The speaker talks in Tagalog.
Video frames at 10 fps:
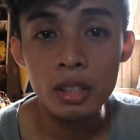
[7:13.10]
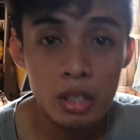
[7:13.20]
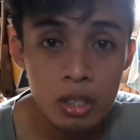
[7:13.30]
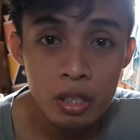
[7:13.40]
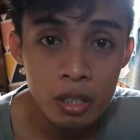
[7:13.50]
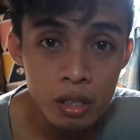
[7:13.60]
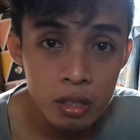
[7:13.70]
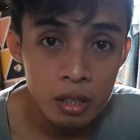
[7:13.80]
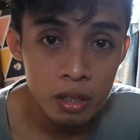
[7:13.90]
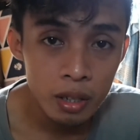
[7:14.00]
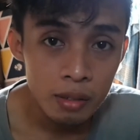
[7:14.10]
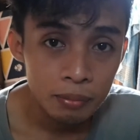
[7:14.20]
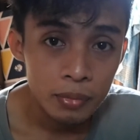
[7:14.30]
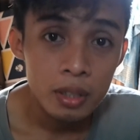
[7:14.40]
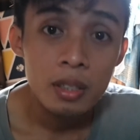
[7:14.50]
Hindi 666 ha,
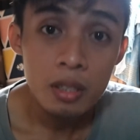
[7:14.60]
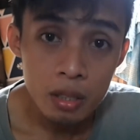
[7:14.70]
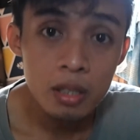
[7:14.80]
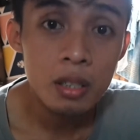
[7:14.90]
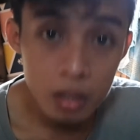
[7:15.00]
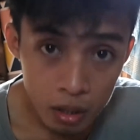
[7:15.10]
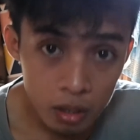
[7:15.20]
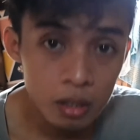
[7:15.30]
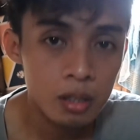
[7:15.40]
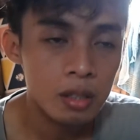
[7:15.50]
66